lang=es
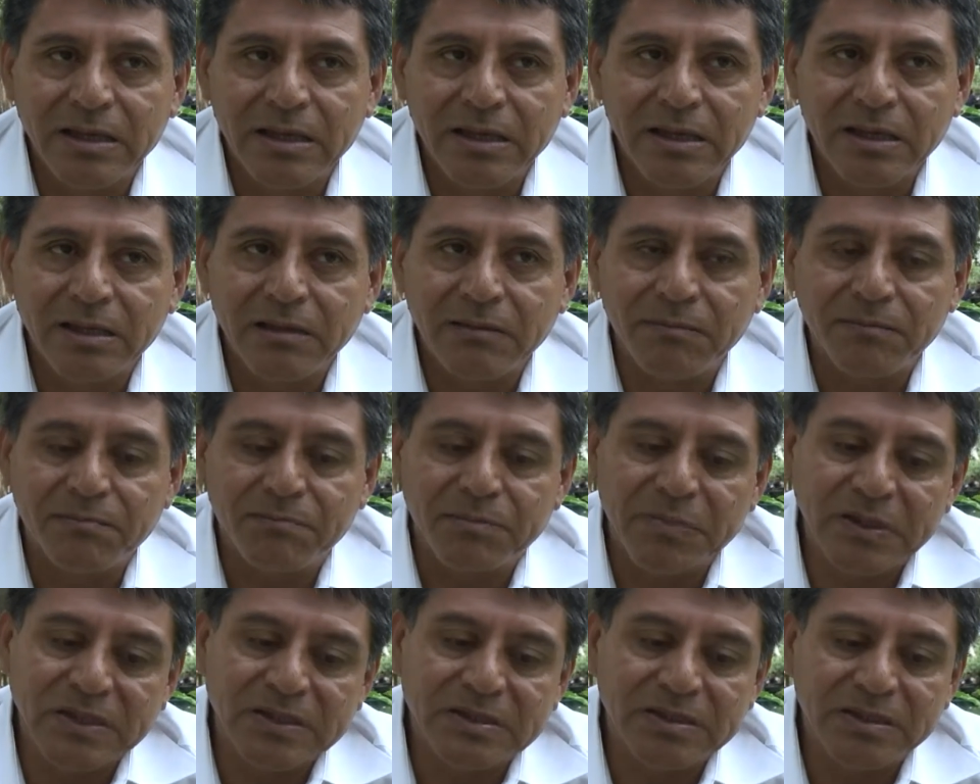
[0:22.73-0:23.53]
Y
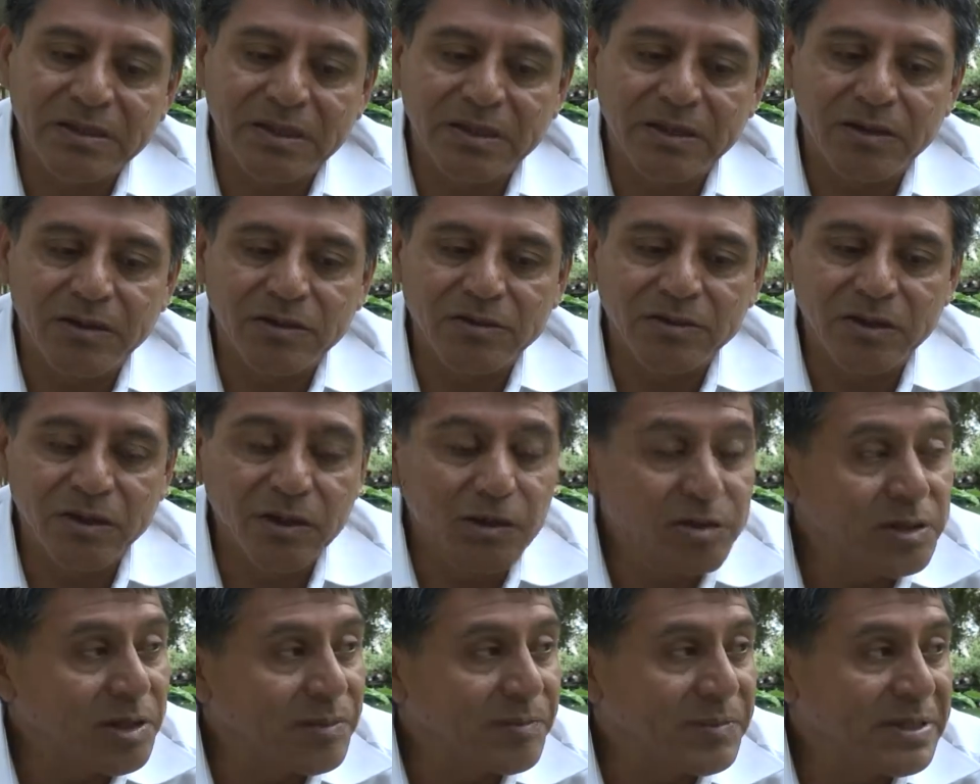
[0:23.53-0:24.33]
pues yo
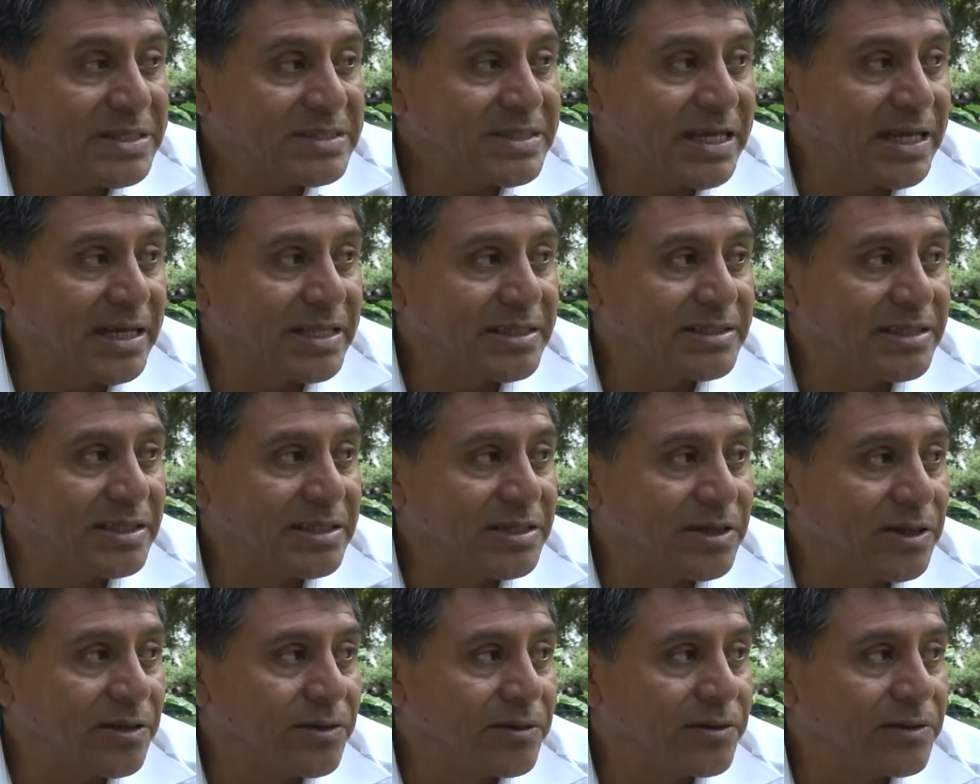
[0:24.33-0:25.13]
soy optimista en el
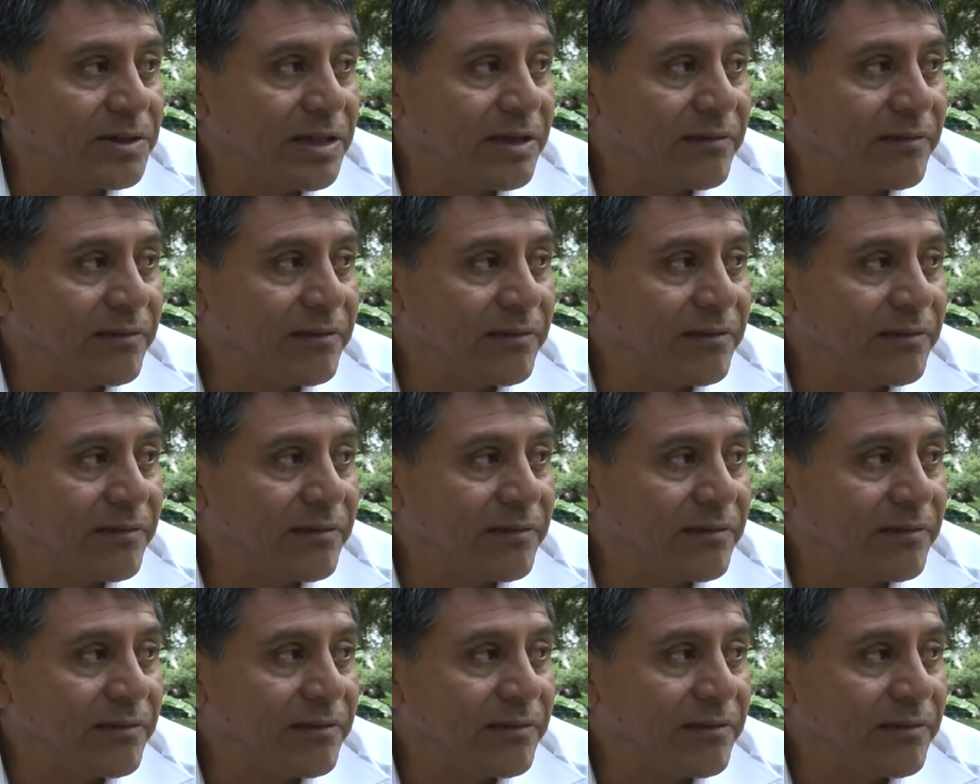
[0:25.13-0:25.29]
sentido